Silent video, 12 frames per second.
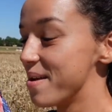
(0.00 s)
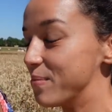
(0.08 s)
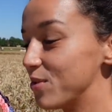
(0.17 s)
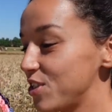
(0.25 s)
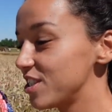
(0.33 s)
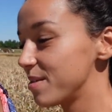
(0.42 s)
Et,
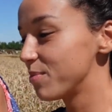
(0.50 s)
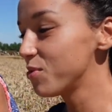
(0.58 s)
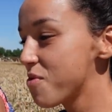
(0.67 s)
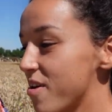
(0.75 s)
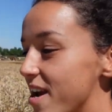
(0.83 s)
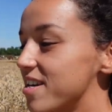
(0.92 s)
moi aussi, j'ai
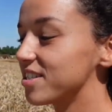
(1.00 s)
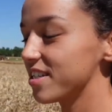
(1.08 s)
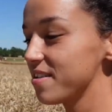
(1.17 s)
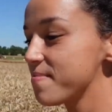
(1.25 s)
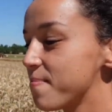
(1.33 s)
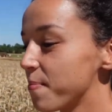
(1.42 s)
beaucoup
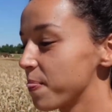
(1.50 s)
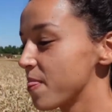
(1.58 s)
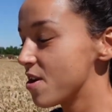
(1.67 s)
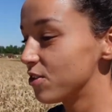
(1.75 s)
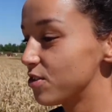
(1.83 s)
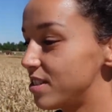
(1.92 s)
voyagé.
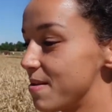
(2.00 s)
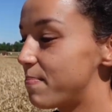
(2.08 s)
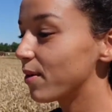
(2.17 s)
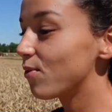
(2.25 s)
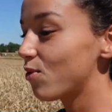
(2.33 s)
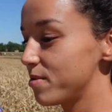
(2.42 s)
Je sais
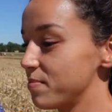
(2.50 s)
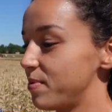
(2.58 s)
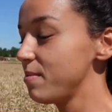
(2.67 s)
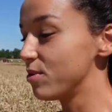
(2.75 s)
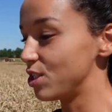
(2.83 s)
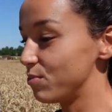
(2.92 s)
pas dans combien de
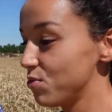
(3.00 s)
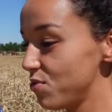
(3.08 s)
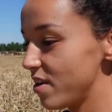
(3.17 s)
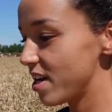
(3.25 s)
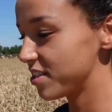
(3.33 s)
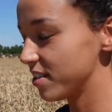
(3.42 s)
pays, mais j'ai beaucoup
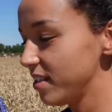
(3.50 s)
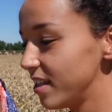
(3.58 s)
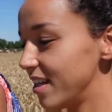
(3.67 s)
voyagé.